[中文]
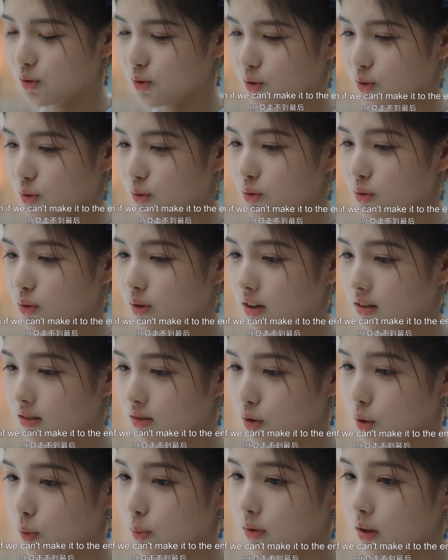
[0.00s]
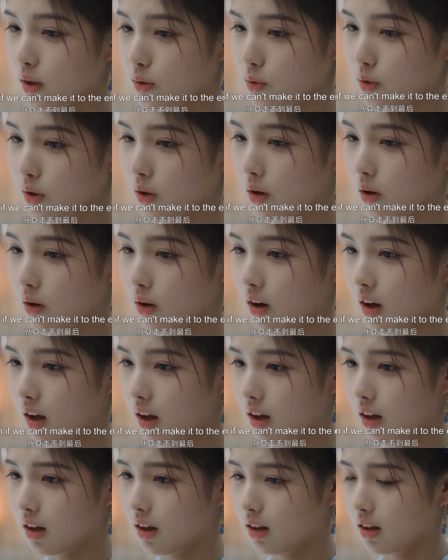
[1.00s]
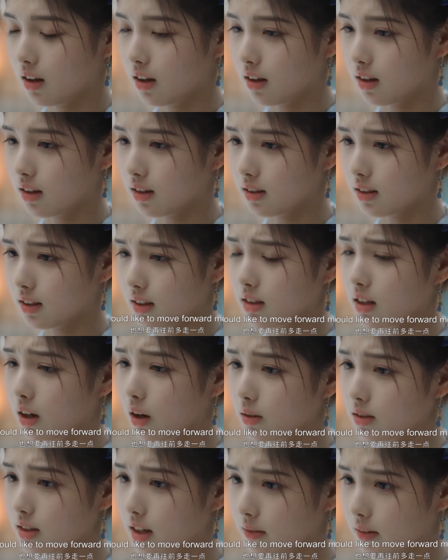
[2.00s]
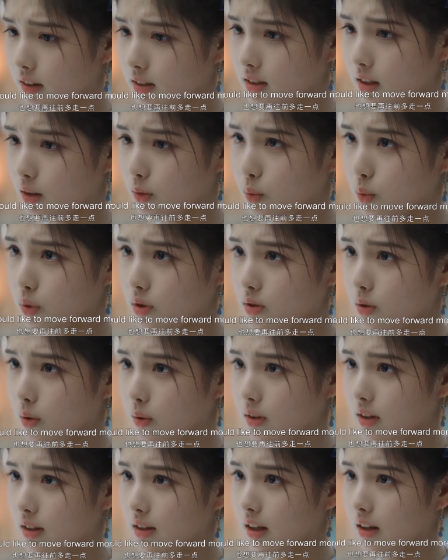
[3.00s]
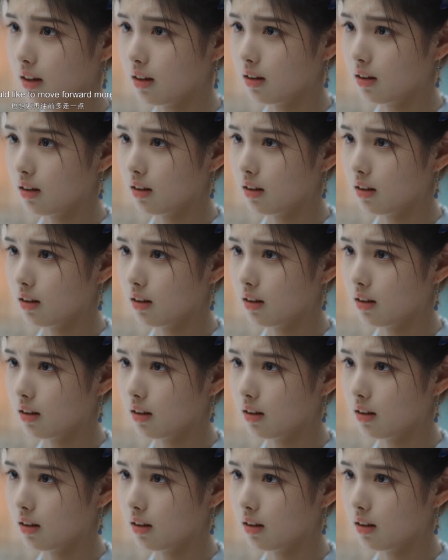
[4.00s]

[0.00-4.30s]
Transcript: 就算走不到最后，也想要再往前多走一点。